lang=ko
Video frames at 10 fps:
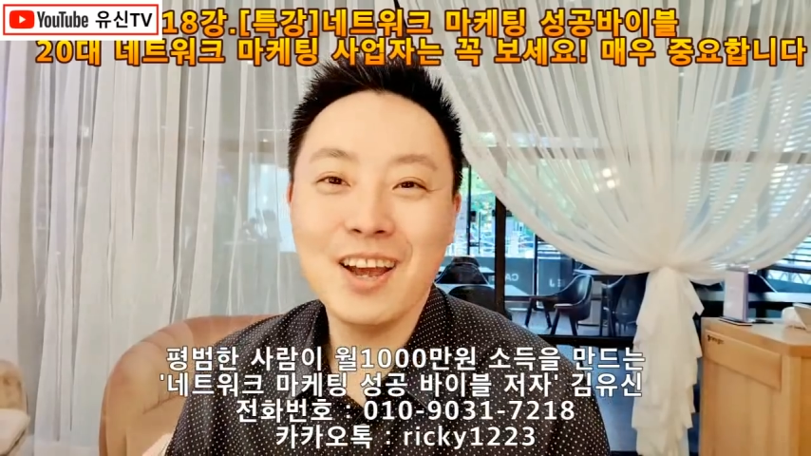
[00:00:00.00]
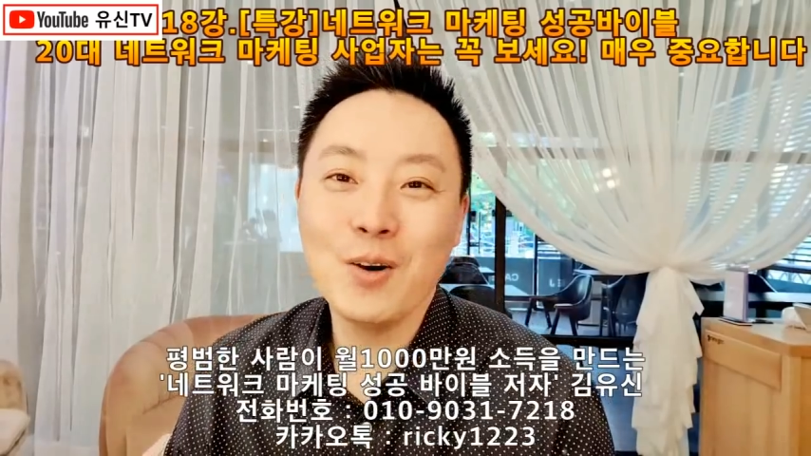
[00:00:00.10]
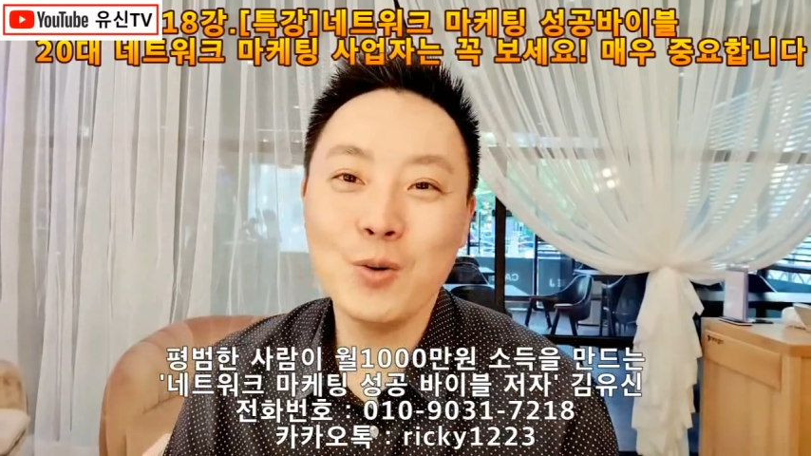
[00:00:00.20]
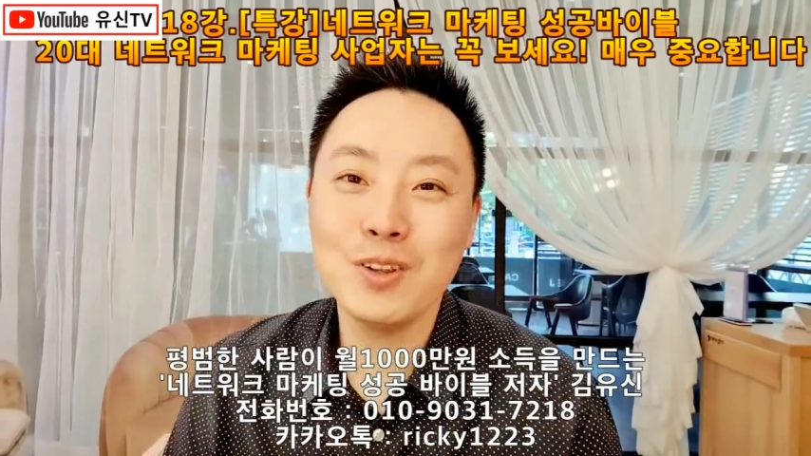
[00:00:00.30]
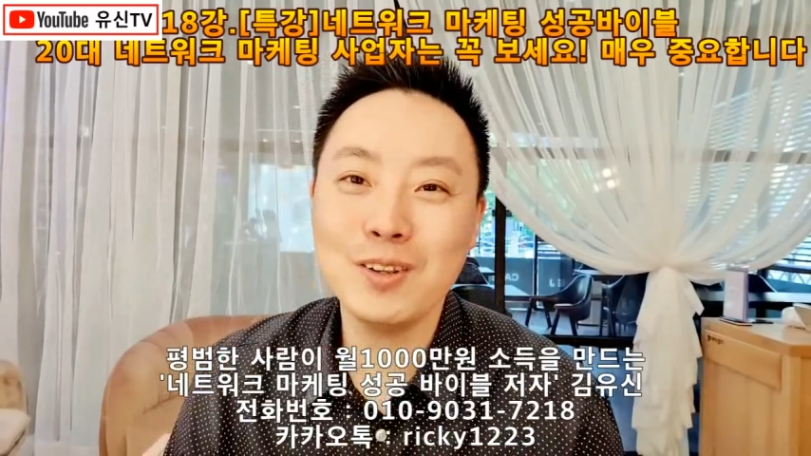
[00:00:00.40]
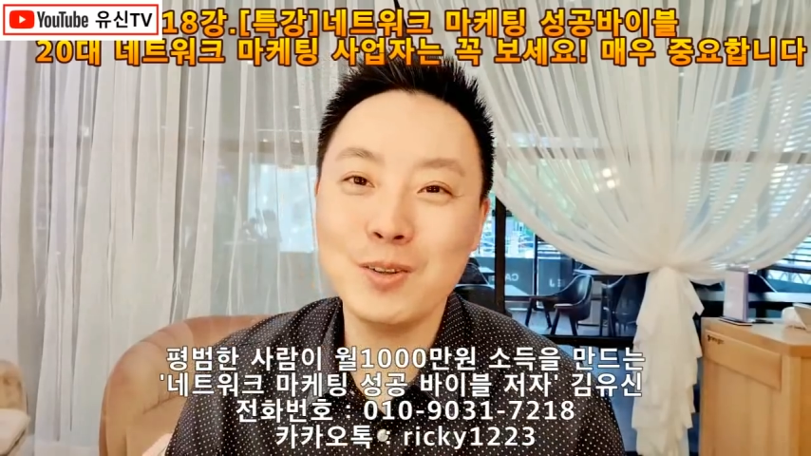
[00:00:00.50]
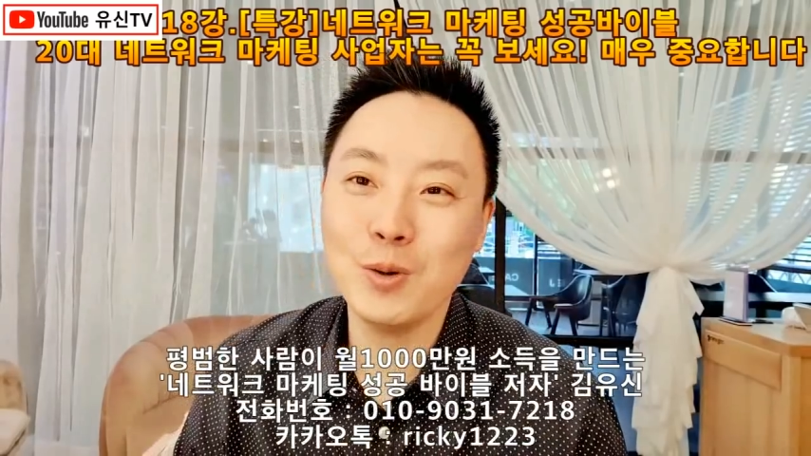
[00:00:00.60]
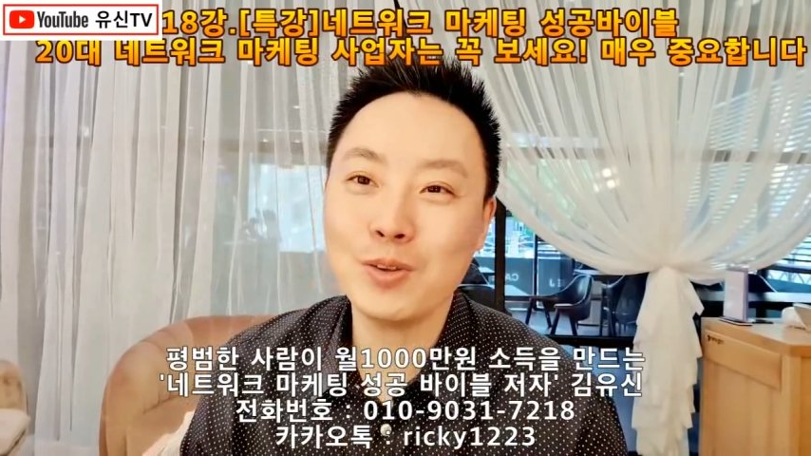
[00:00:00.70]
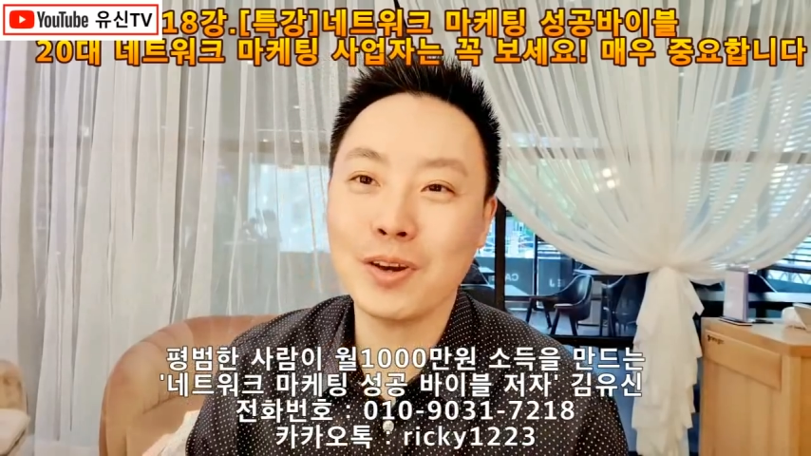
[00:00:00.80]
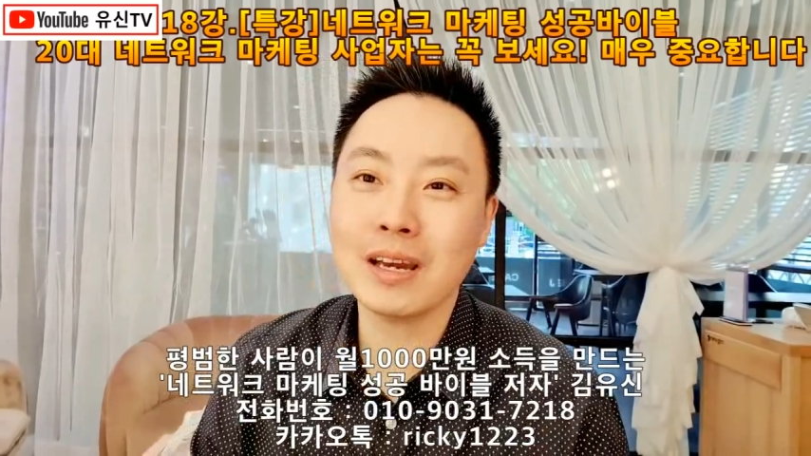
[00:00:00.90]

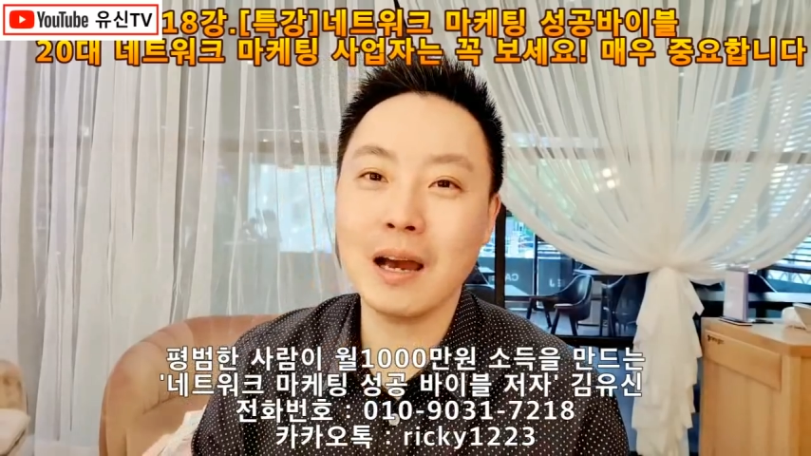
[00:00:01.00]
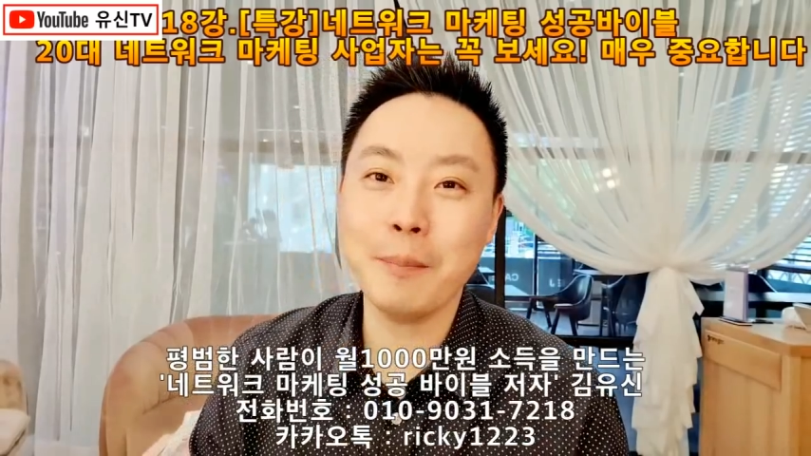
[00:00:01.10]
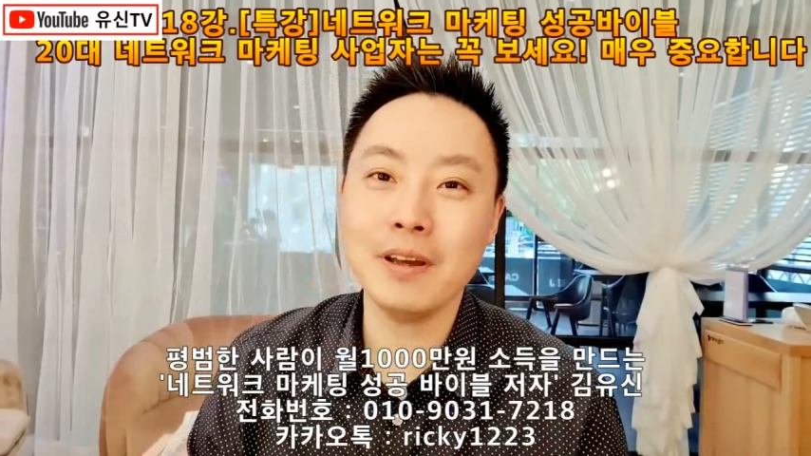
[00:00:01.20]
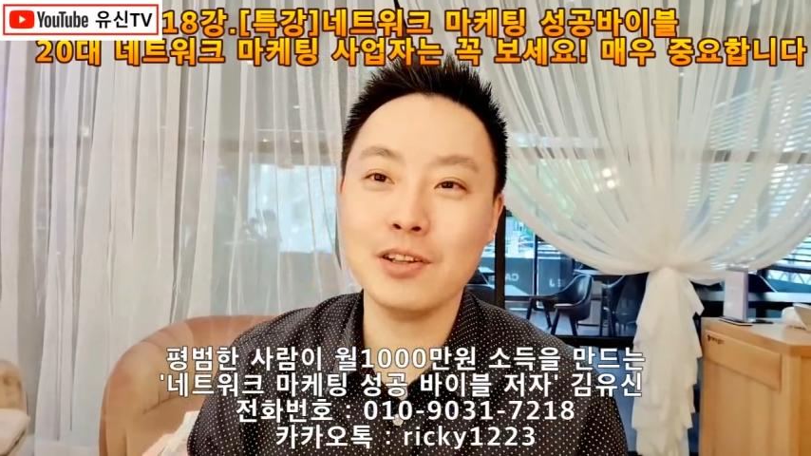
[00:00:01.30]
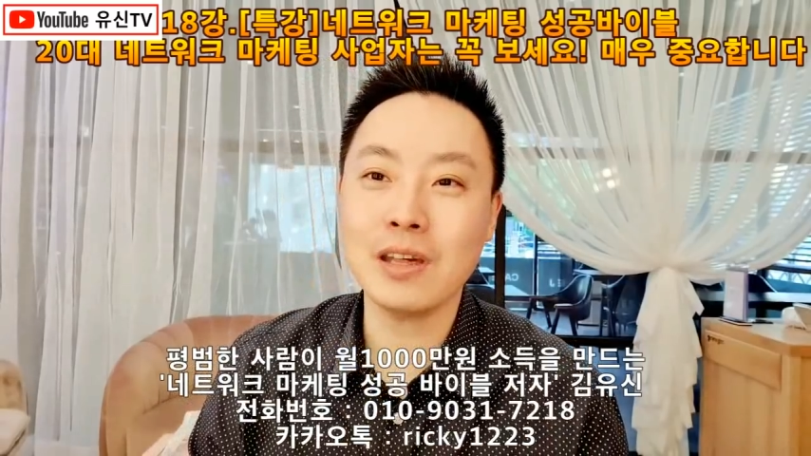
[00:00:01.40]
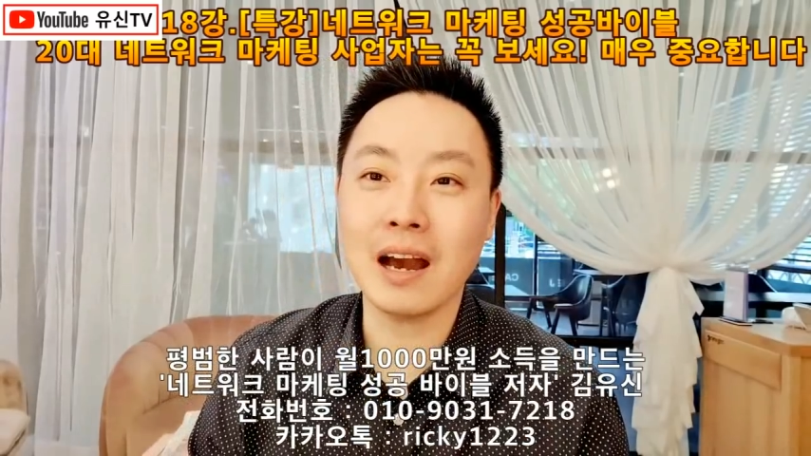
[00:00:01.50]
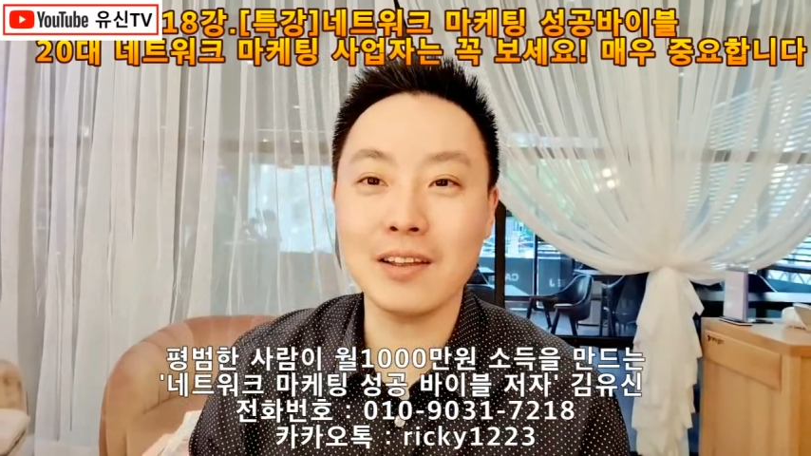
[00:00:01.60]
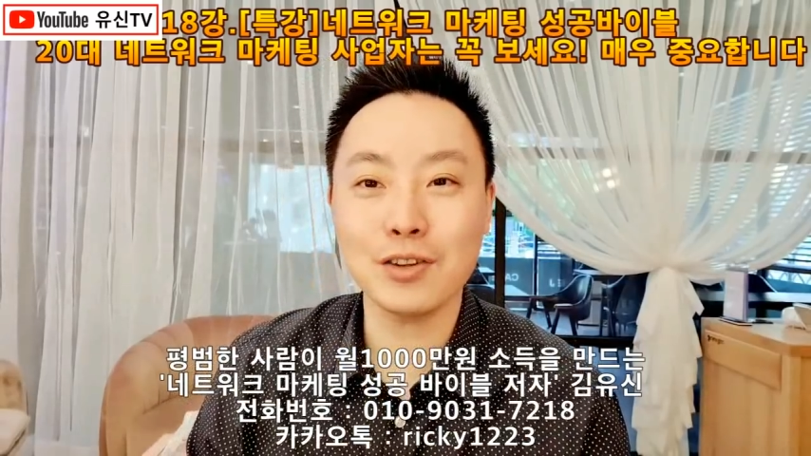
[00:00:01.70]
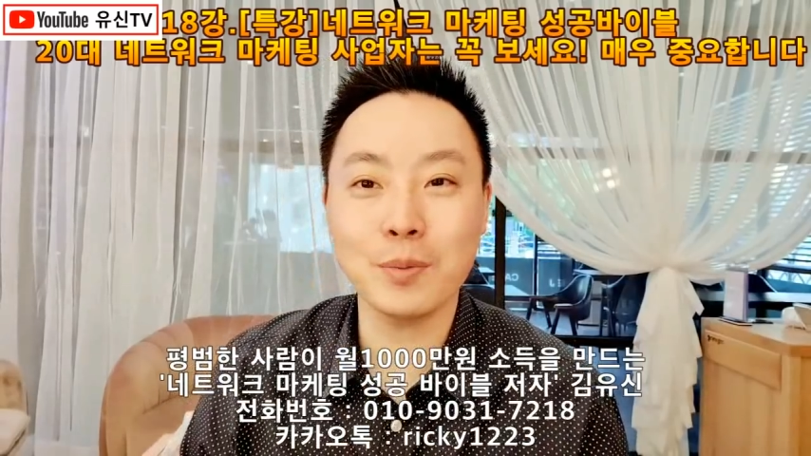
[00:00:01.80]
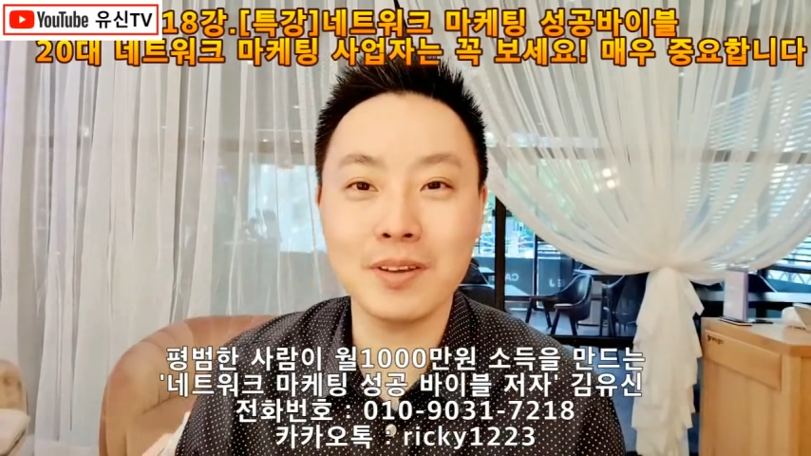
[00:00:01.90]
오늘도 저희 카페지
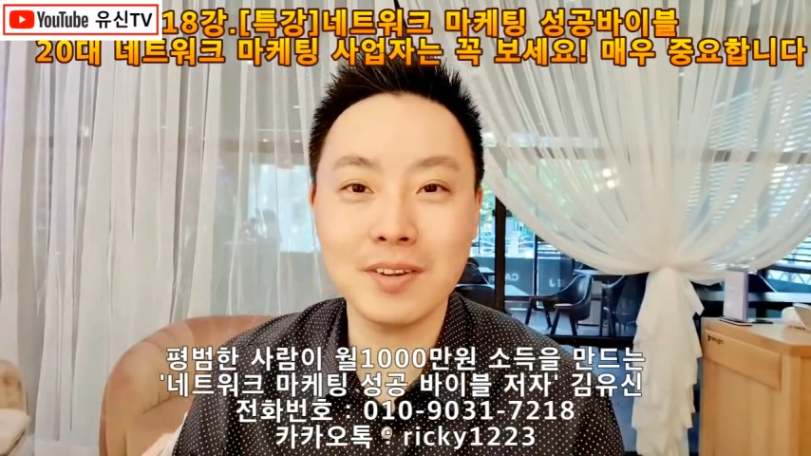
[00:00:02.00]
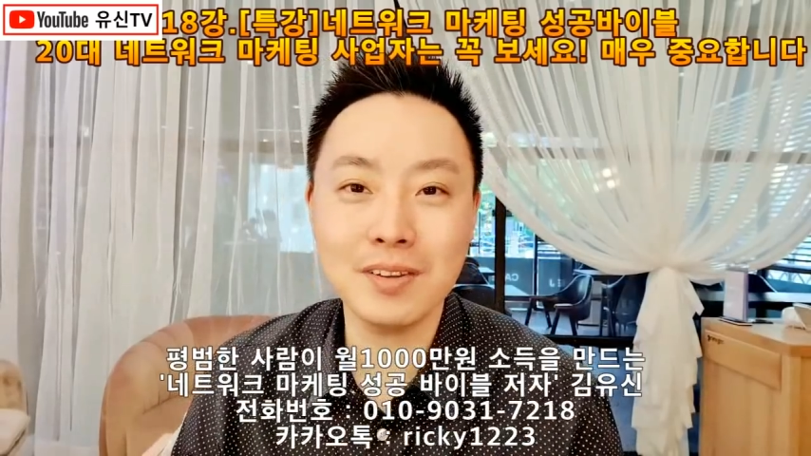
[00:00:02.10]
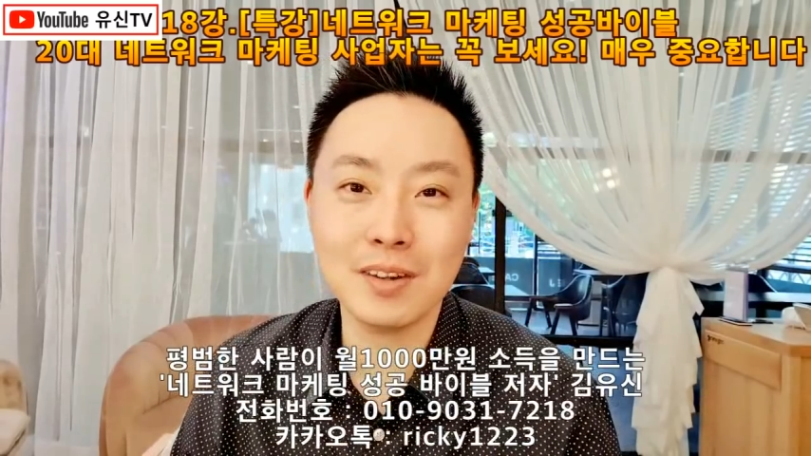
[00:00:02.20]
장안점에서